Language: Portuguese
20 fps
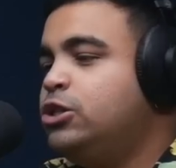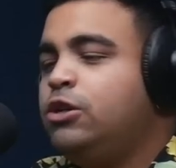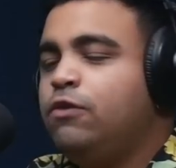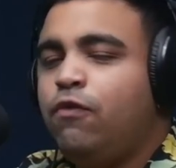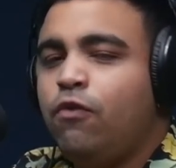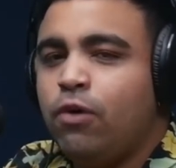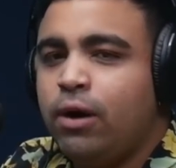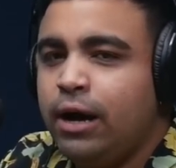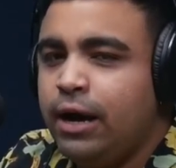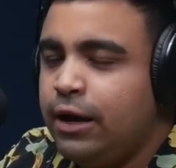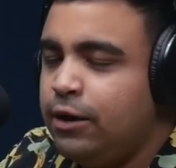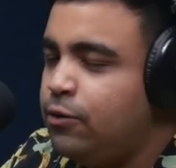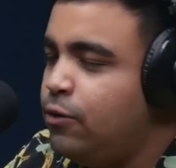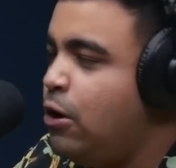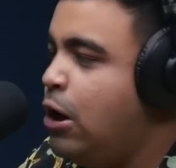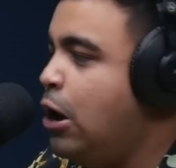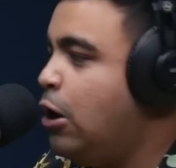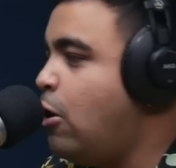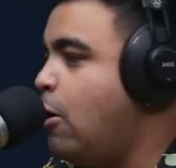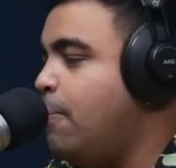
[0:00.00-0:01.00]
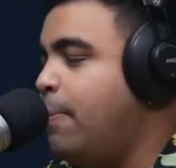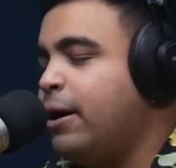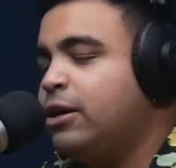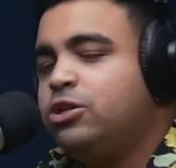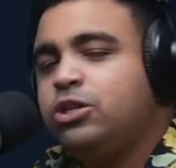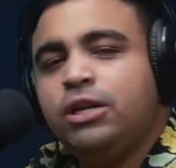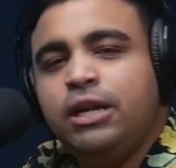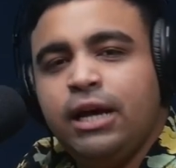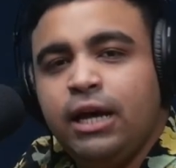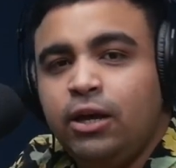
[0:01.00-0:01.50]
divulgando,
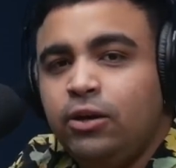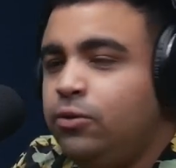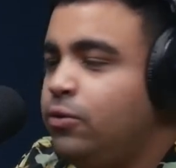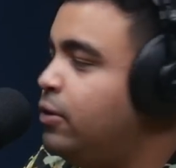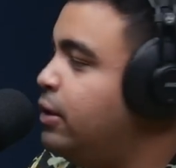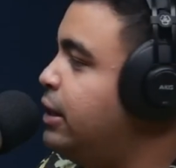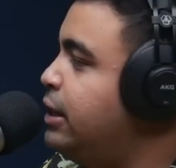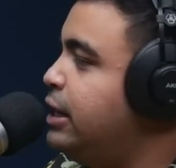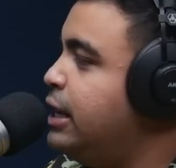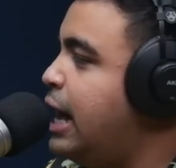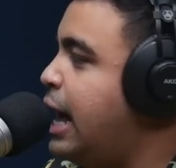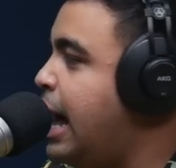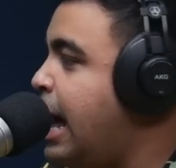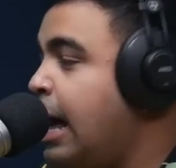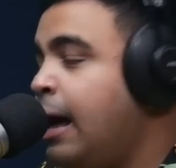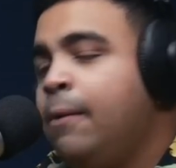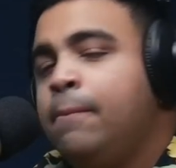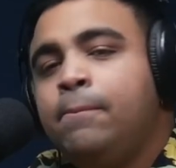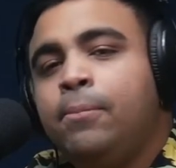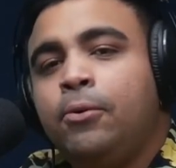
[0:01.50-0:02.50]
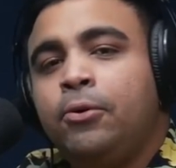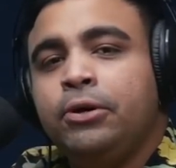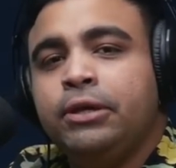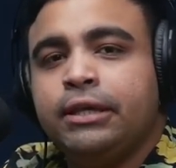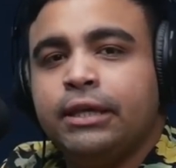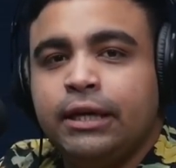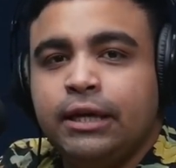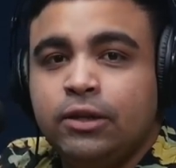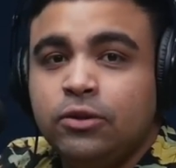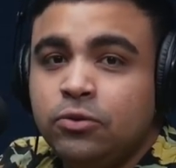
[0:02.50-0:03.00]
compartilhando e
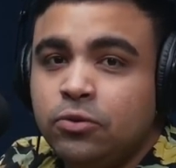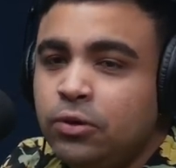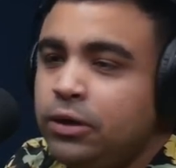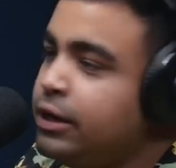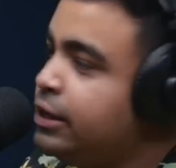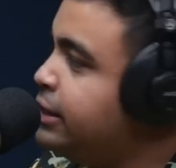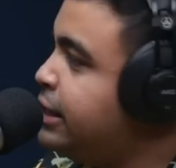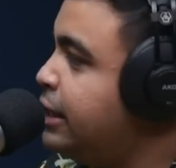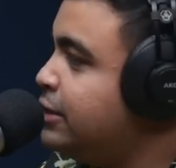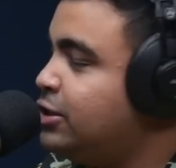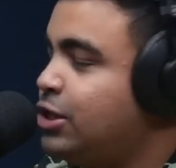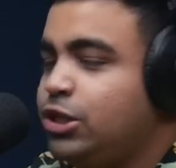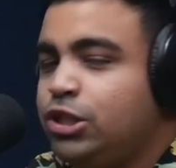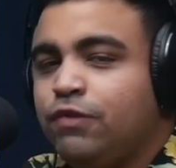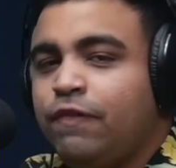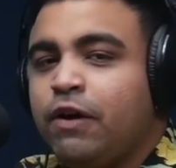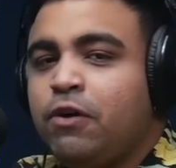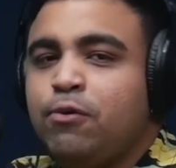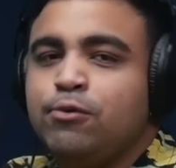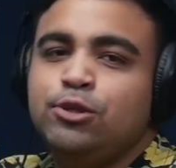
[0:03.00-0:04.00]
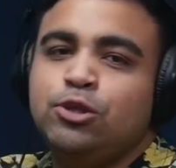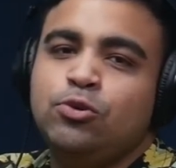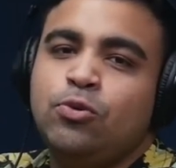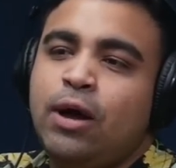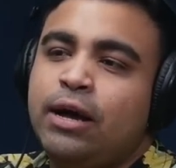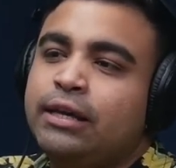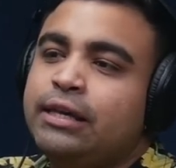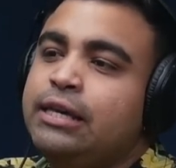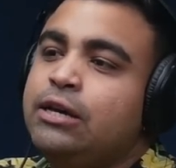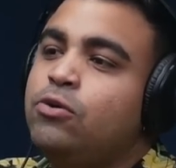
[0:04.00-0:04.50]
apoiando. E a gente vai
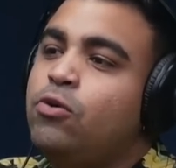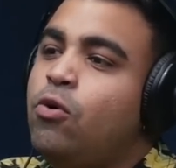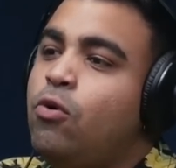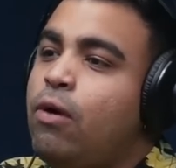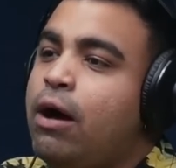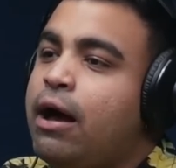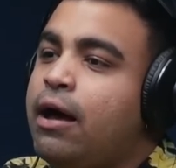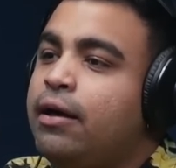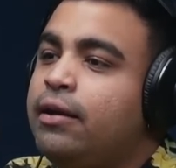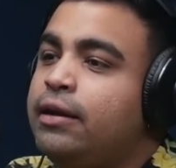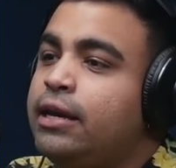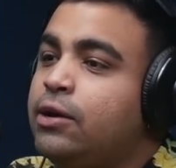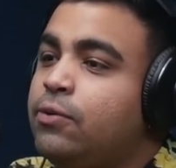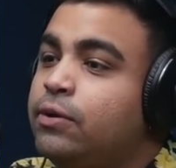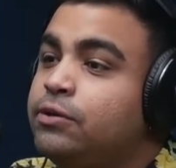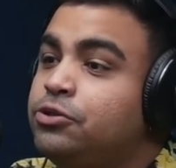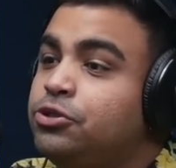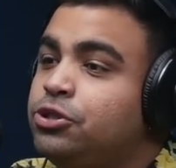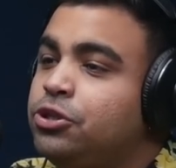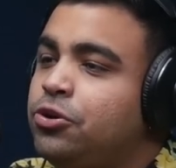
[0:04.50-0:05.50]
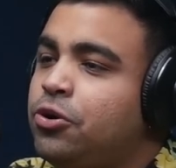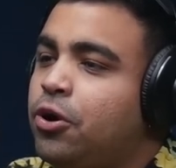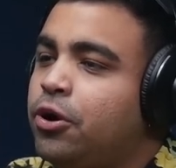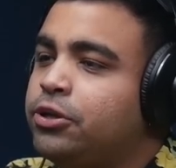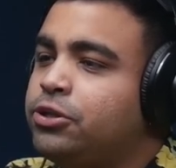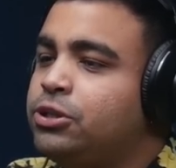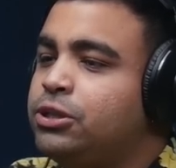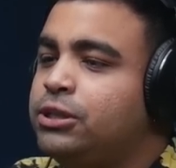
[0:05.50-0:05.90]
continuar aqui com a língua de chicote,